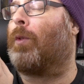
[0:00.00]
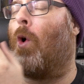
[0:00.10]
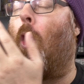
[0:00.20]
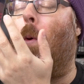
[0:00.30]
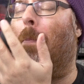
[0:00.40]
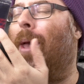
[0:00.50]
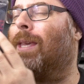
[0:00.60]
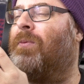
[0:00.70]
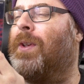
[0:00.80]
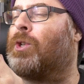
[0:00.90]
Un
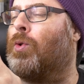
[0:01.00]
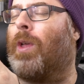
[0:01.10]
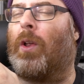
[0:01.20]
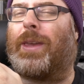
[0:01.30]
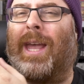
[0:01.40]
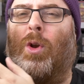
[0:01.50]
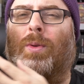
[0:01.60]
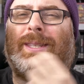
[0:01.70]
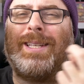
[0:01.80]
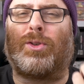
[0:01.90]
magnifique jeu dans lequel on
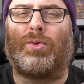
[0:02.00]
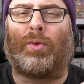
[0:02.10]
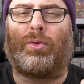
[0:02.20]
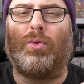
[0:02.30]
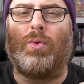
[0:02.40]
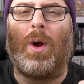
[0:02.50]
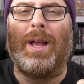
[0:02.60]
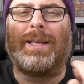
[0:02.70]
tire sur tout.